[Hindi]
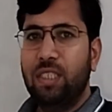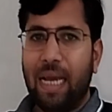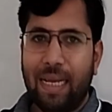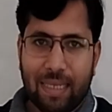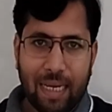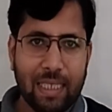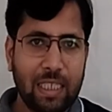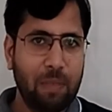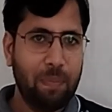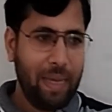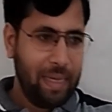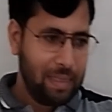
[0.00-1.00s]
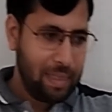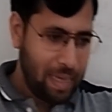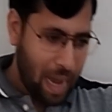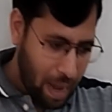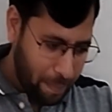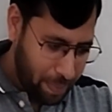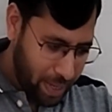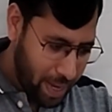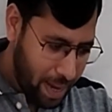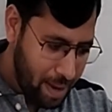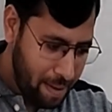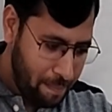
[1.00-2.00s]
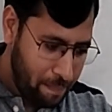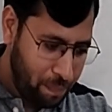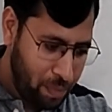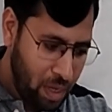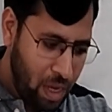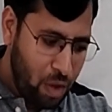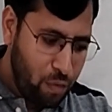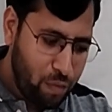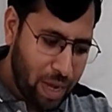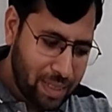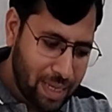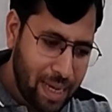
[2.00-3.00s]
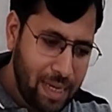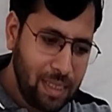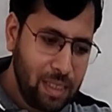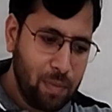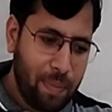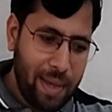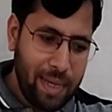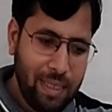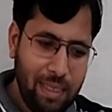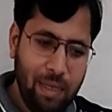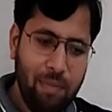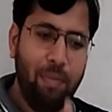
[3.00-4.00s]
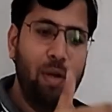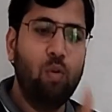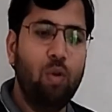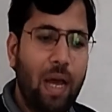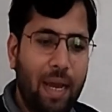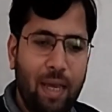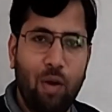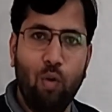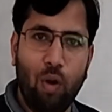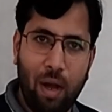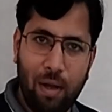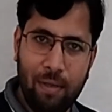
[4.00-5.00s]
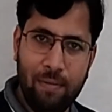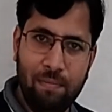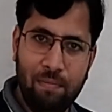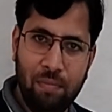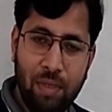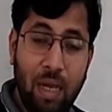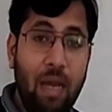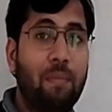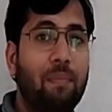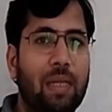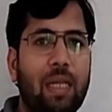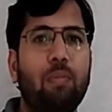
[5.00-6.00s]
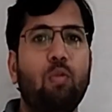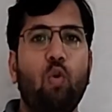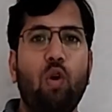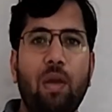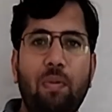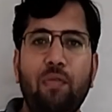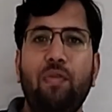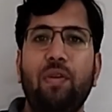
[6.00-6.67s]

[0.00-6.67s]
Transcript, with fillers: जैसा स्पेस यहाँ पे है वैसा ही स्पेस बिल्कुल आगे होगा मतलब कोई भी